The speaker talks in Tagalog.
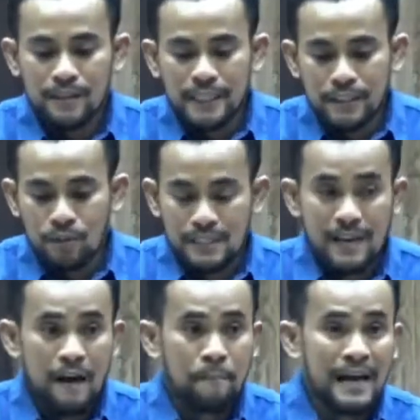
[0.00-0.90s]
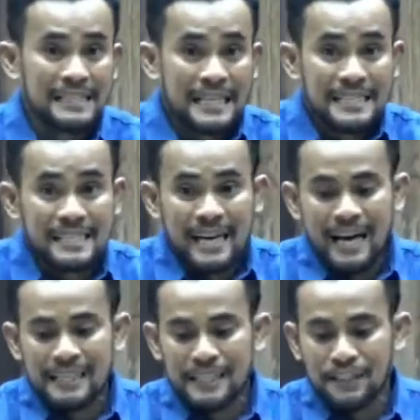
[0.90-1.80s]
dito sa passage
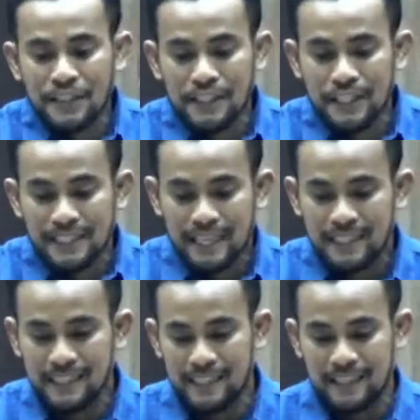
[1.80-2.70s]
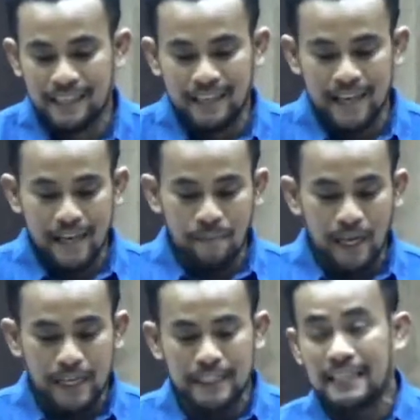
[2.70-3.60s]
na ating titignan uh, ay
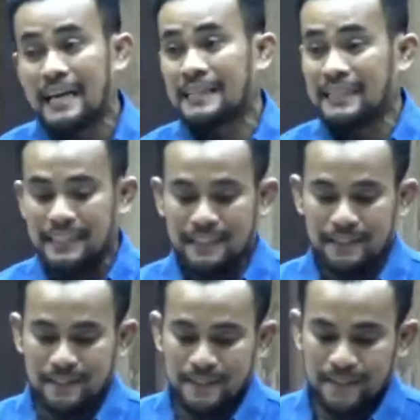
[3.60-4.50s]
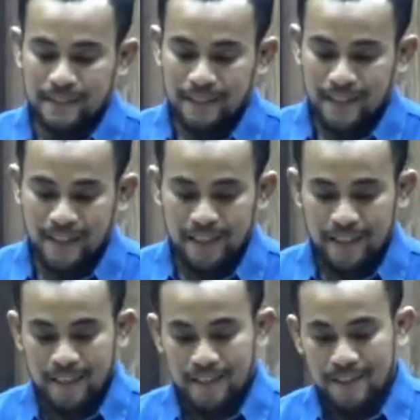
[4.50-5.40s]
makikita natin
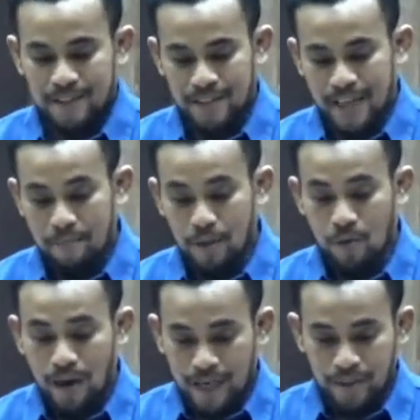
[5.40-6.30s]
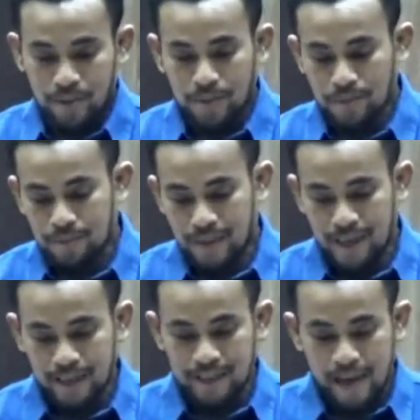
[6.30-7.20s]
uh, sinabi ko nga yung
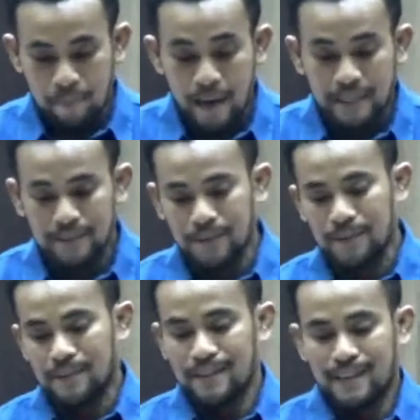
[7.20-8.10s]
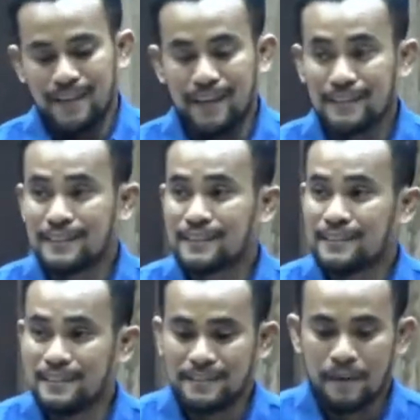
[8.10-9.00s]
uh, laban no uh, sa,
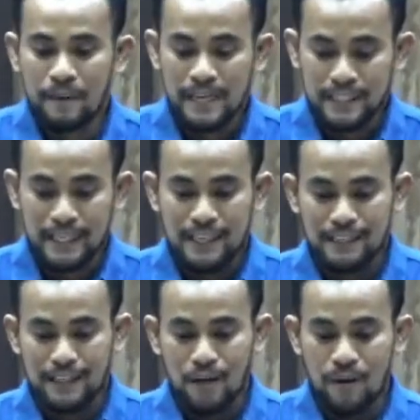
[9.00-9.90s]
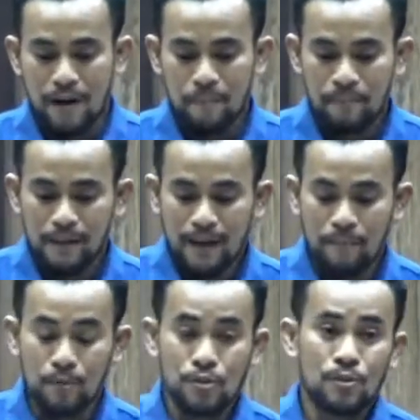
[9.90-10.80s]
sa pagitan ng dalawang
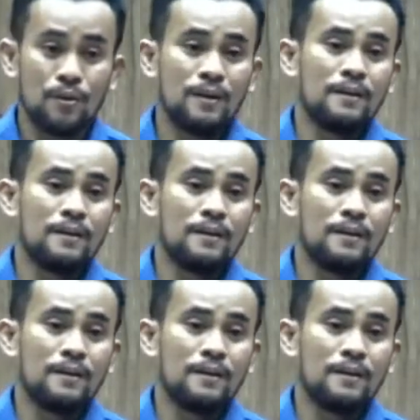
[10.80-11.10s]
apostol.